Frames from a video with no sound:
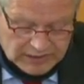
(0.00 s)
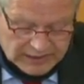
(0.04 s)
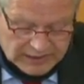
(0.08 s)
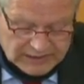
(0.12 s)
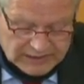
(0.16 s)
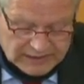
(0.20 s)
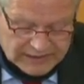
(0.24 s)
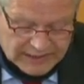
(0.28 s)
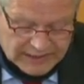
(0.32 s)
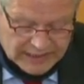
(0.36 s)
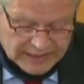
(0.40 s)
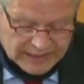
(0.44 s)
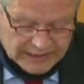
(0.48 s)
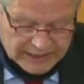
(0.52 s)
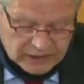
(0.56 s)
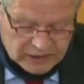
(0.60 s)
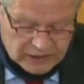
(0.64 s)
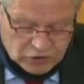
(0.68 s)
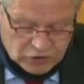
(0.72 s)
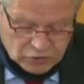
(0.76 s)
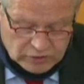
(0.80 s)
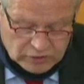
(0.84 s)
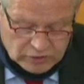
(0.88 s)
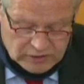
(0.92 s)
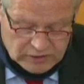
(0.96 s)
Danke.
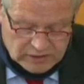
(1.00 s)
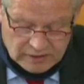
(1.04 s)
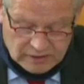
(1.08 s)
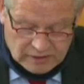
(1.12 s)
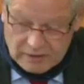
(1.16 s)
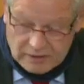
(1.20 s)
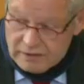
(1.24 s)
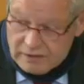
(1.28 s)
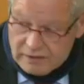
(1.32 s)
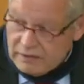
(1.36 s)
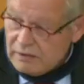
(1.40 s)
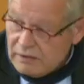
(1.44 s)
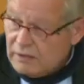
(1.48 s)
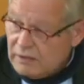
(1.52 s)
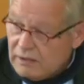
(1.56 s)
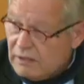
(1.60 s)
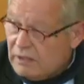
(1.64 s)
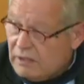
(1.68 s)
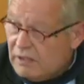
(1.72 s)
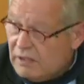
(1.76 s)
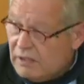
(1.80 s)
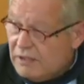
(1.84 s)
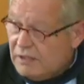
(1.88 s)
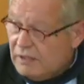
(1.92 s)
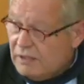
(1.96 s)

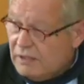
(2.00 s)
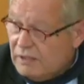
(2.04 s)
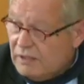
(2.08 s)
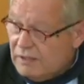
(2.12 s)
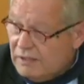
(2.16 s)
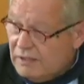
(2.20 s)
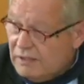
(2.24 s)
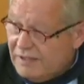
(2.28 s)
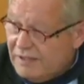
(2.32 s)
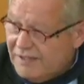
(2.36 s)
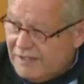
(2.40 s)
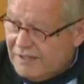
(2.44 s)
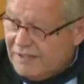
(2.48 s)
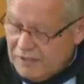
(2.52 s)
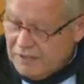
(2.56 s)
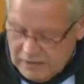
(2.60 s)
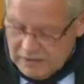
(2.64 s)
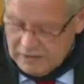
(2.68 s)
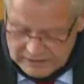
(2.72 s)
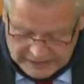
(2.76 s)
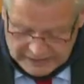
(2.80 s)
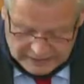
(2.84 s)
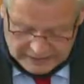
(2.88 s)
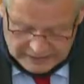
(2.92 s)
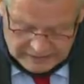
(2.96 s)
Ohne dass der
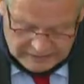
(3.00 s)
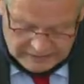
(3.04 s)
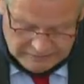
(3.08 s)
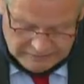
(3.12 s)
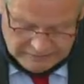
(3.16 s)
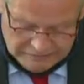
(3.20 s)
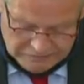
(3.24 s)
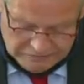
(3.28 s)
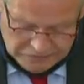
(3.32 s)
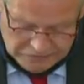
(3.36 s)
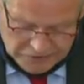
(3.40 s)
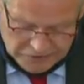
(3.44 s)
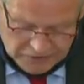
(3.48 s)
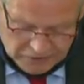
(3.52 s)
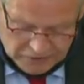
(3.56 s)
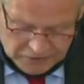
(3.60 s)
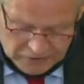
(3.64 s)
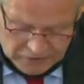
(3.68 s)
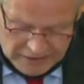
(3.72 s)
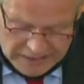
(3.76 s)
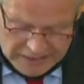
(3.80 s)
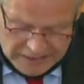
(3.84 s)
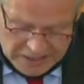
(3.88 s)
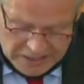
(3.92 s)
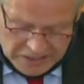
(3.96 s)
Rechtsschutz durch die Gerichte
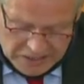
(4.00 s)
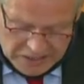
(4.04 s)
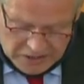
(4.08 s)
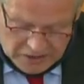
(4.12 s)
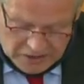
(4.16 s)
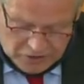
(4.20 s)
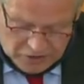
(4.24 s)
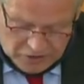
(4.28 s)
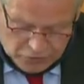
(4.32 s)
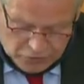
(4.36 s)
dem adäquat